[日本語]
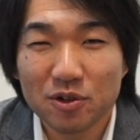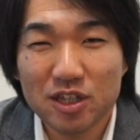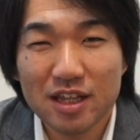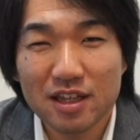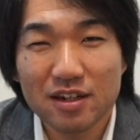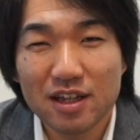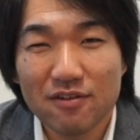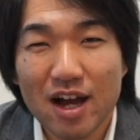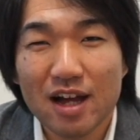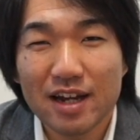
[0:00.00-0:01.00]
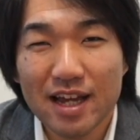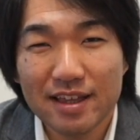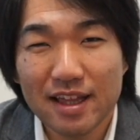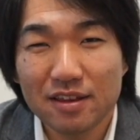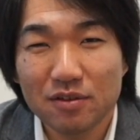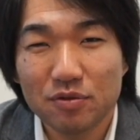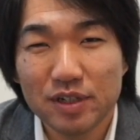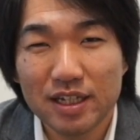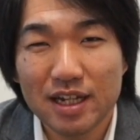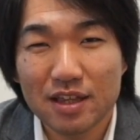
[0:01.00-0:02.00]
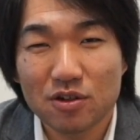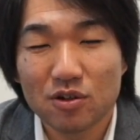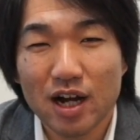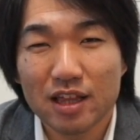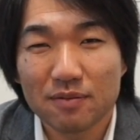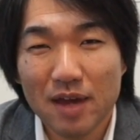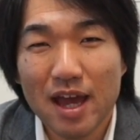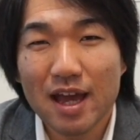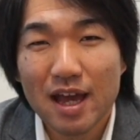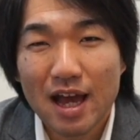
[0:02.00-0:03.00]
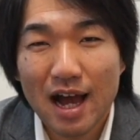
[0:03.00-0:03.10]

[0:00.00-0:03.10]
このチャンネルではライセンスフリーラジオをはじめ、